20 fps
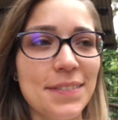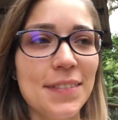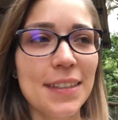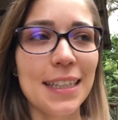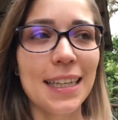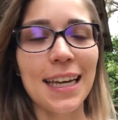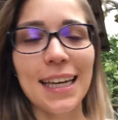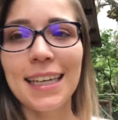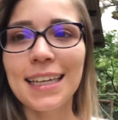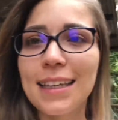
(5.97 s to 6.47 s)

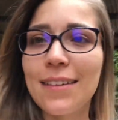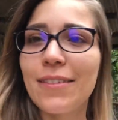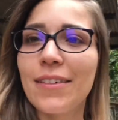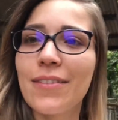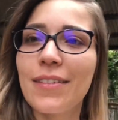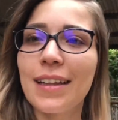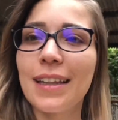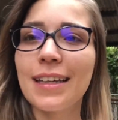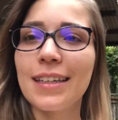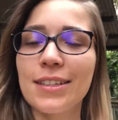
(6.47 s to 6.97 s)
Vim aqui ver
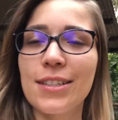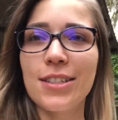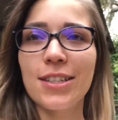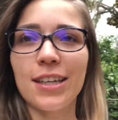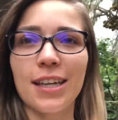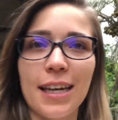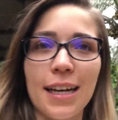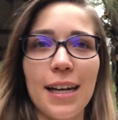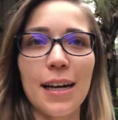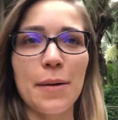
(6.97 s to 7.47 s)

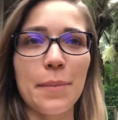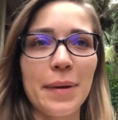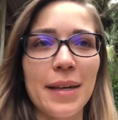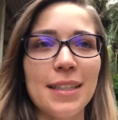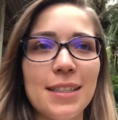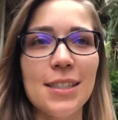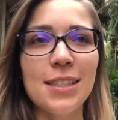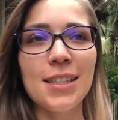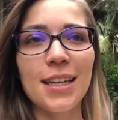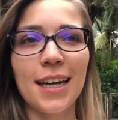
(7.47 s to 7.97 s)
Valentinha,
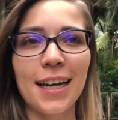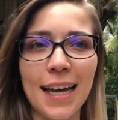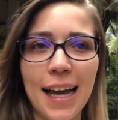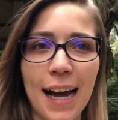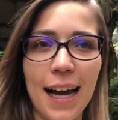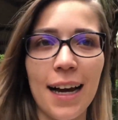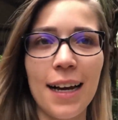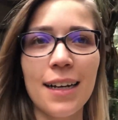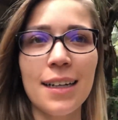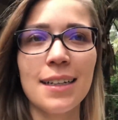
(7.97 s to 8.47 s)
acabei de
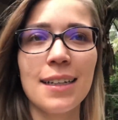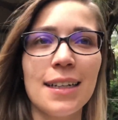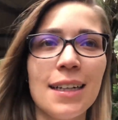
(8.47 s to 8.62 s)
chegar.